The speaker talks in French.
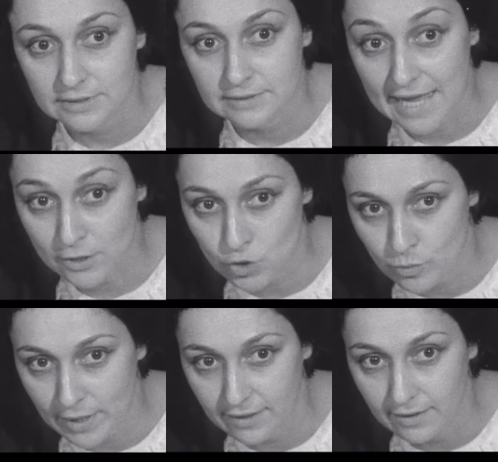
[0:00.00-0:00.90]

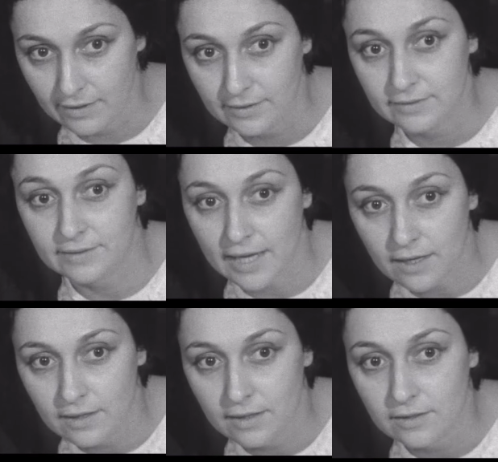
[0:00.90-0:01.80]
actuelle
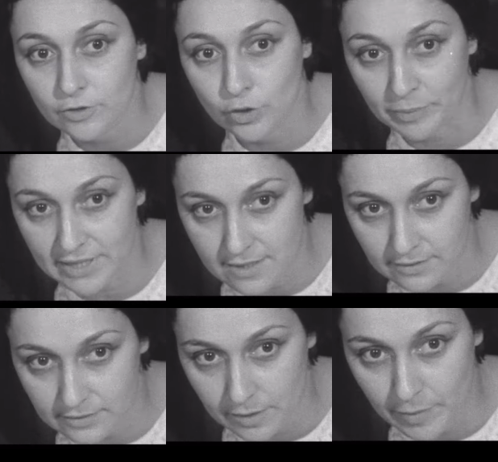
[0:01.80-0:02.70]
telle que
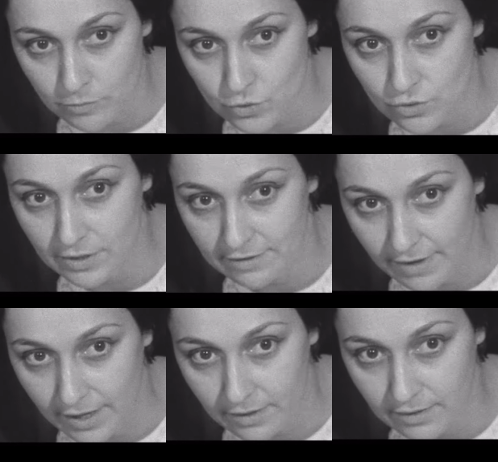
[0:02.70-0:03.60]
présentée par M.
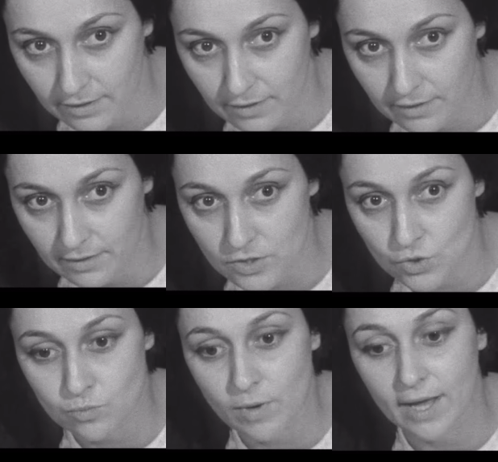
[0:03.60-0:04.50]
l'évêque,
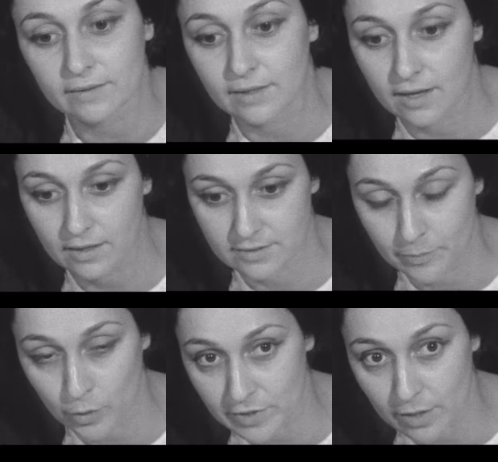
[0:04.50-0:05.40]
soit dans sa
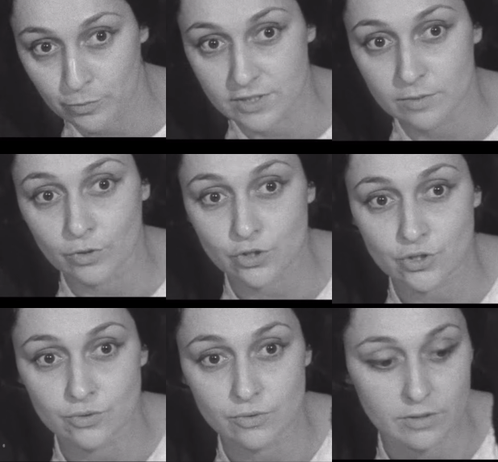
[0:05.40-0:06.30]
première petite
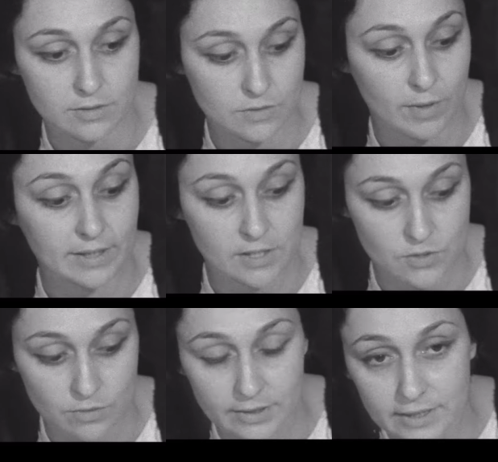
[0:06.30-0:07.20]
brochure, soit dans
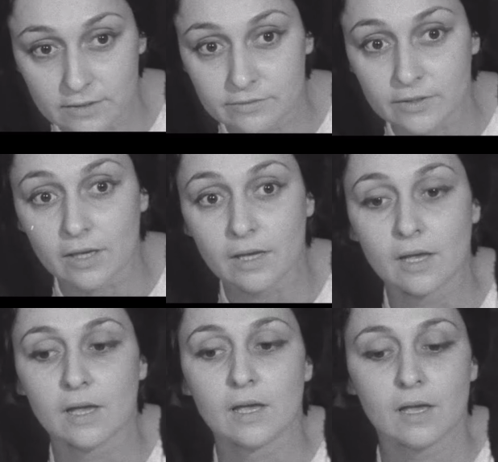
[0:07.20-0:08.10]
son livre,
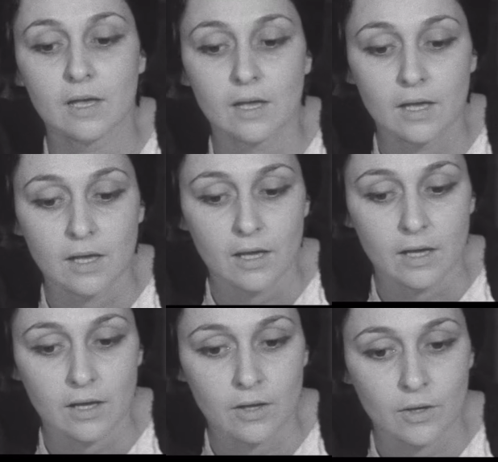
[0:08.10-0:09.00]

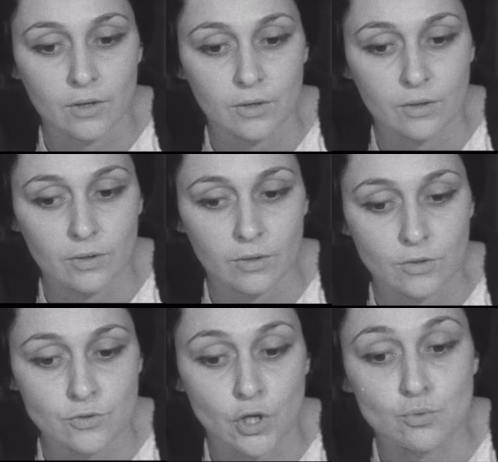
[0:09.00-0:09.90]
euh,
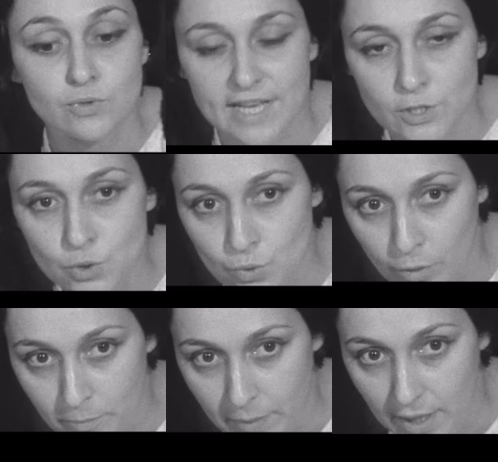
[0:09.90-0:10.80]
ne nous assure
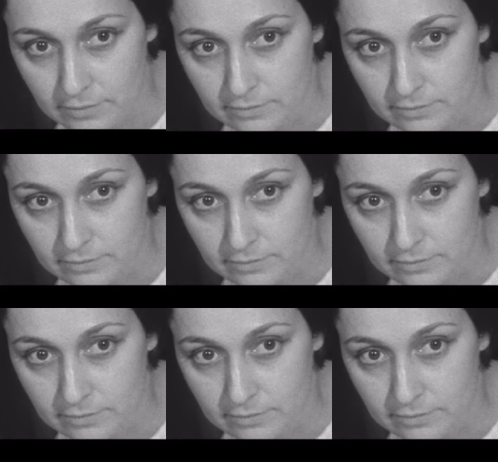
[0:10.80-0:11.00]
pas